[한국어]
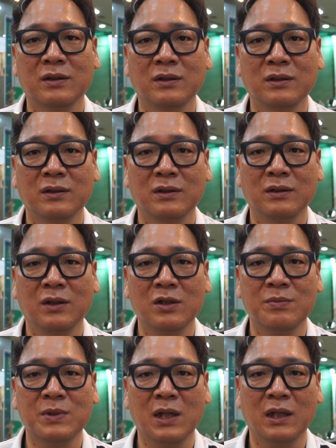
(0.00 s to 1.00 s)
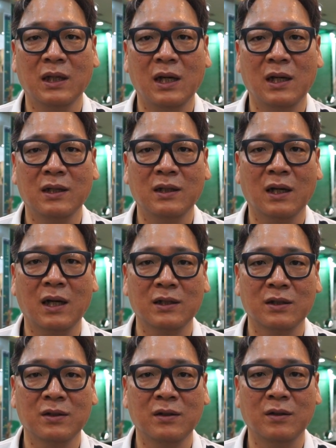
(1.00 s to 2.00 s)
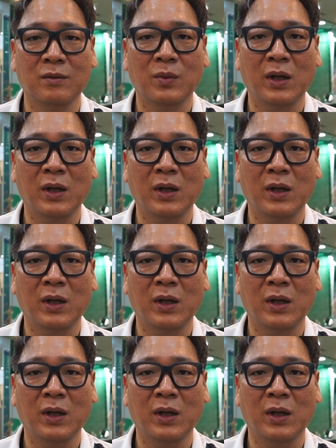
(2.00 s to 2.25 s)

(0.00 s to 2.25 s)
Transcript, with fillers: 연습장이나 이런 데 가셔서